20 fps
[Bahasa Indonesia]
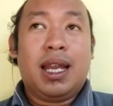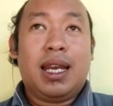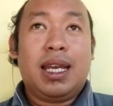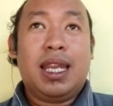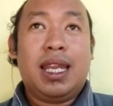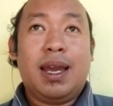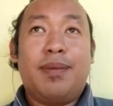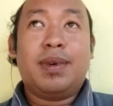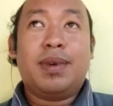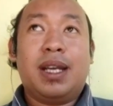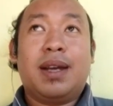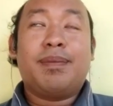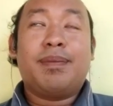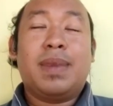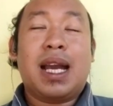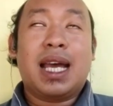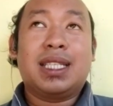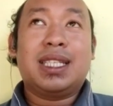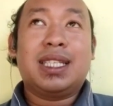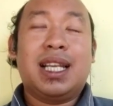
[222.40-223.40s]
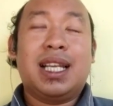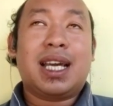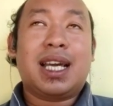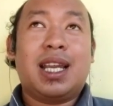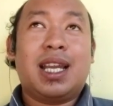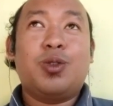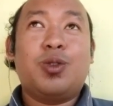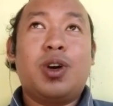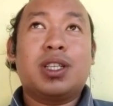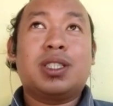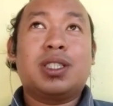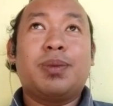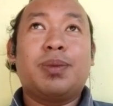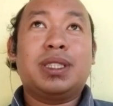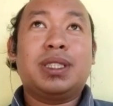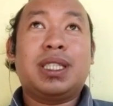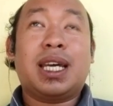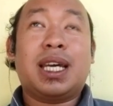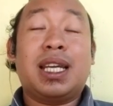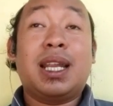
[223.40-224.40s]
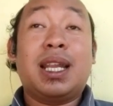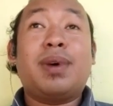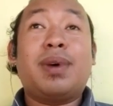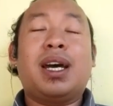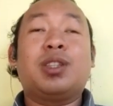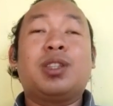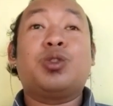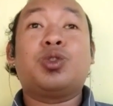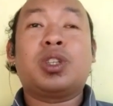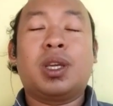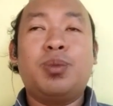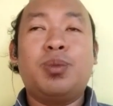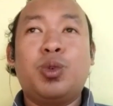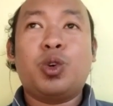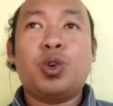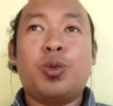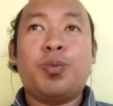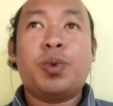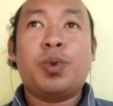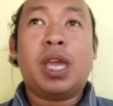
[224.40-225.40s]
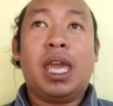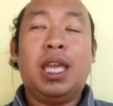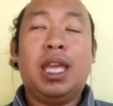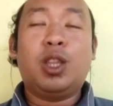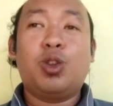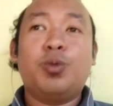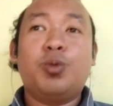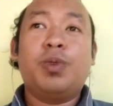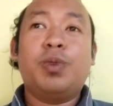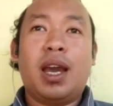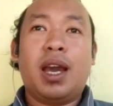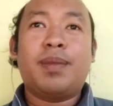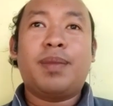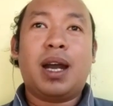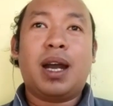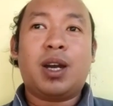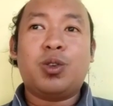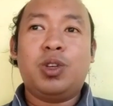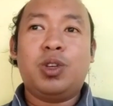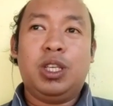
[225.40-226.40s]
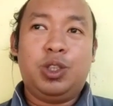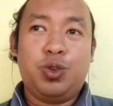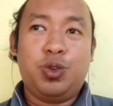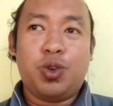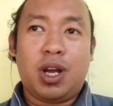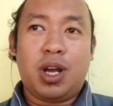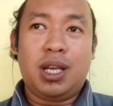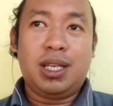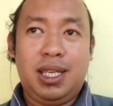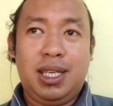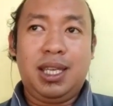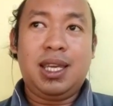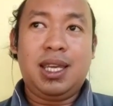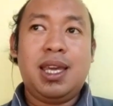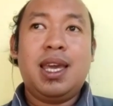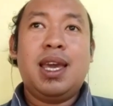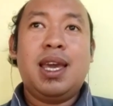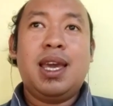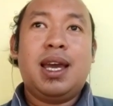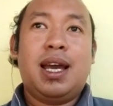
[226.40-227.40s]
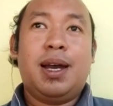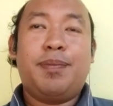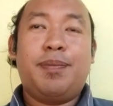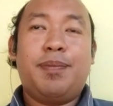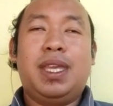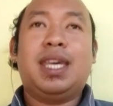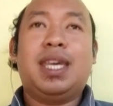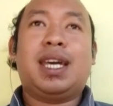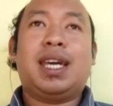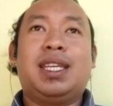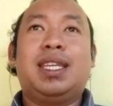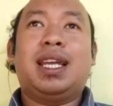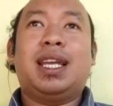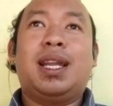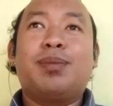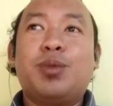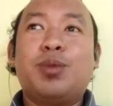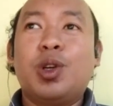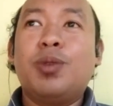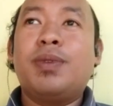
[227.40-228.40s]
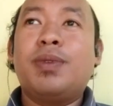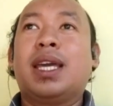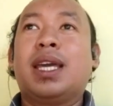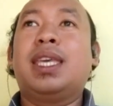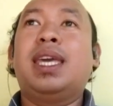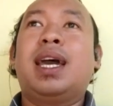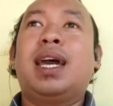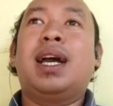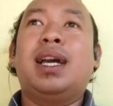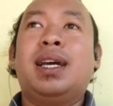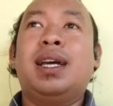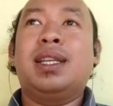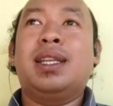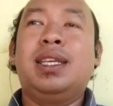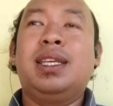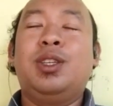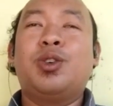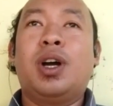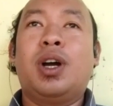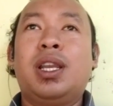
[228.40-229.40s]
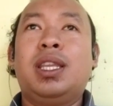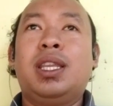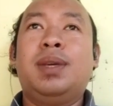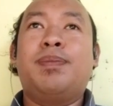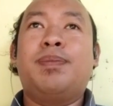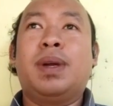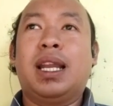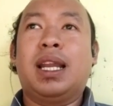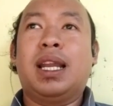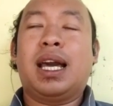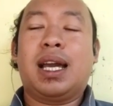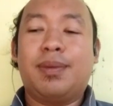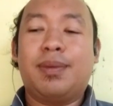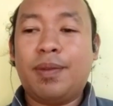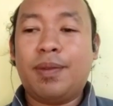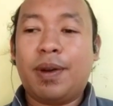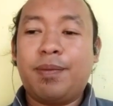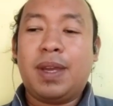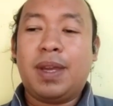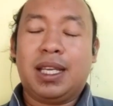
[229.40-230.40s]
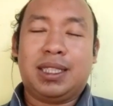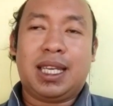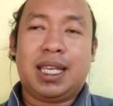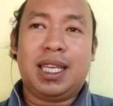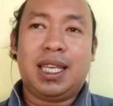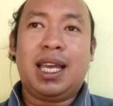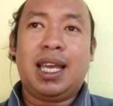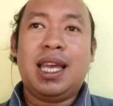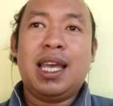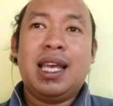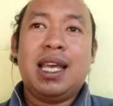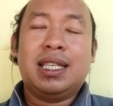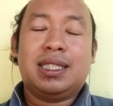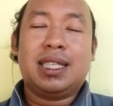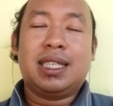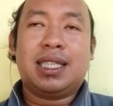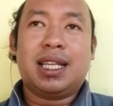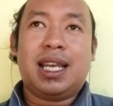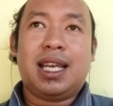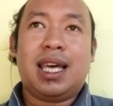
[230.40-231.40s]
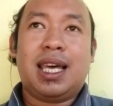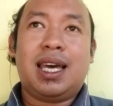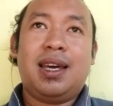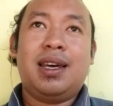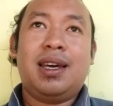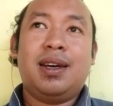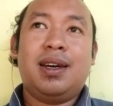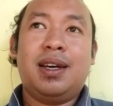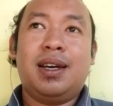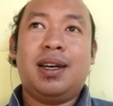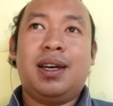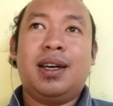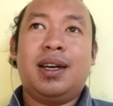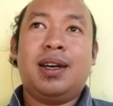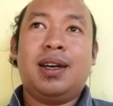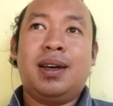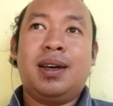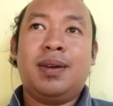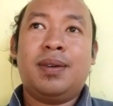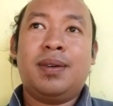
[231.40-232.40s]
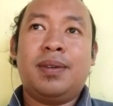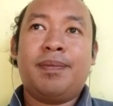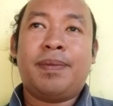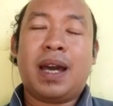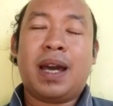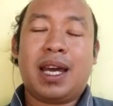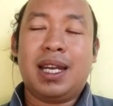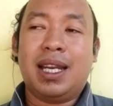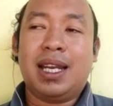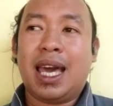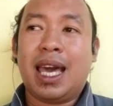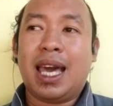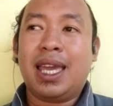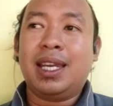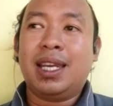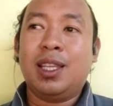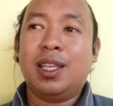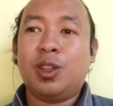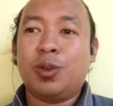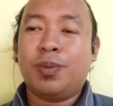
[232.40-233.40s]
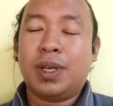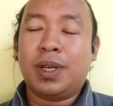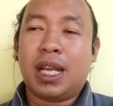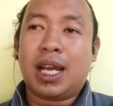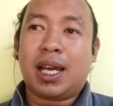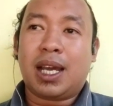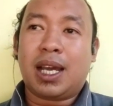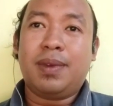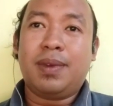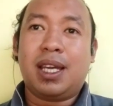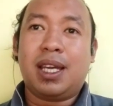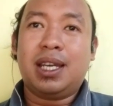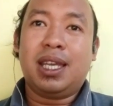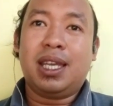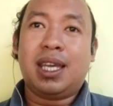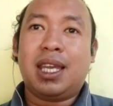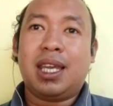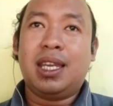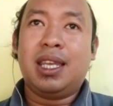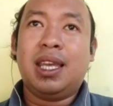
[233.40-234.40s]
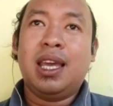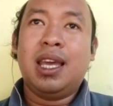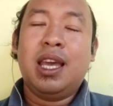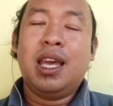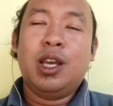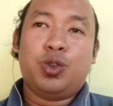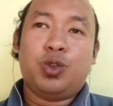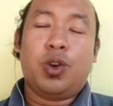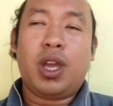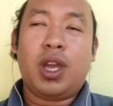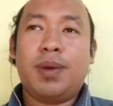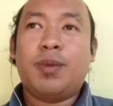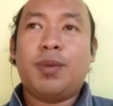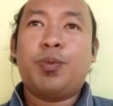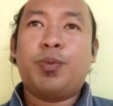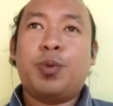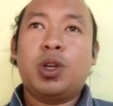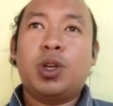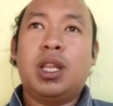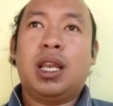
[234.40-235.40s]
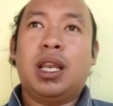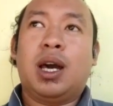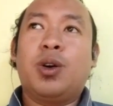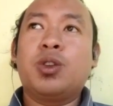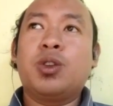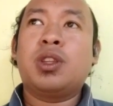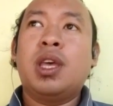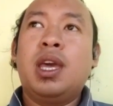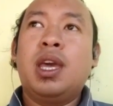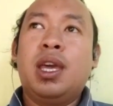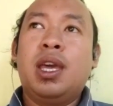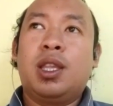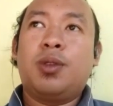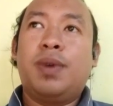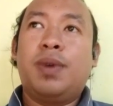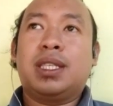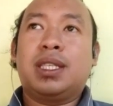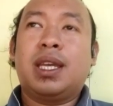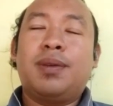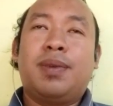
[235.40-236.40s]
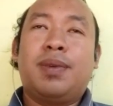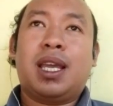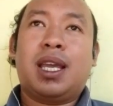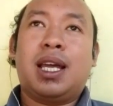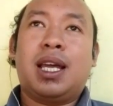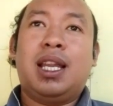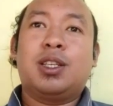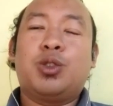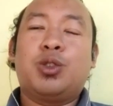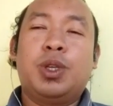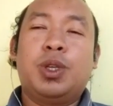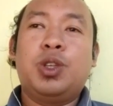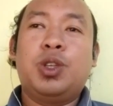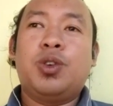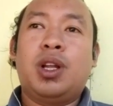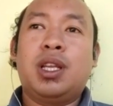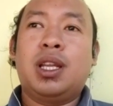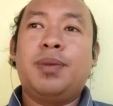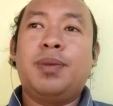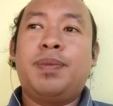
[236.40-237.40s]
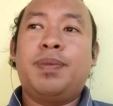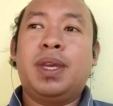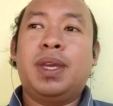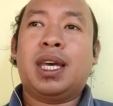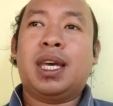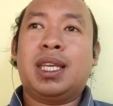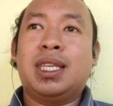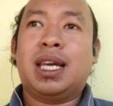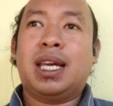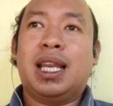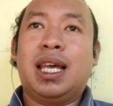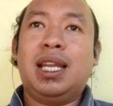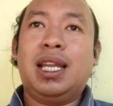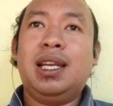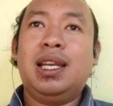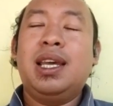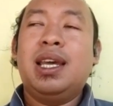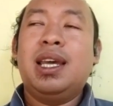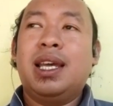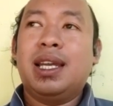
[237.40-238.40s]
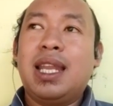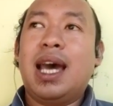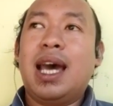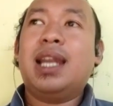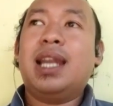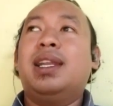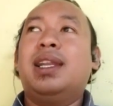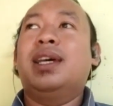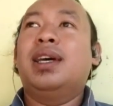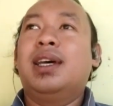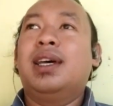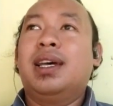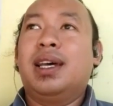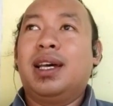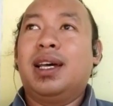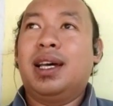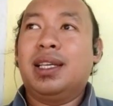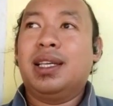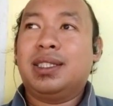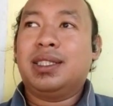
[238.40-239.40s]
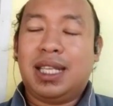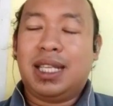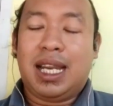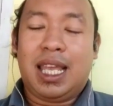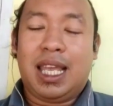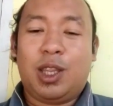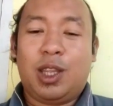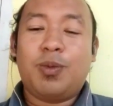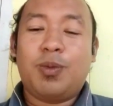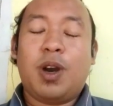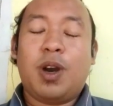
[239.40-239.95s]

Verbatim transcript: dia menghasilkan uang sebesar enam ratus ribu rupiah itu yang baru dijual di uh, eh, pinggiran jalan belum lagi yang dijual di pelelangan memang biasanya setelah uh, para nelayan itu menangkap ikan nike di sungai maupun di laut itu biasanya mereka langsung menjualnya di pinggiran jalan dan uh, setelah itu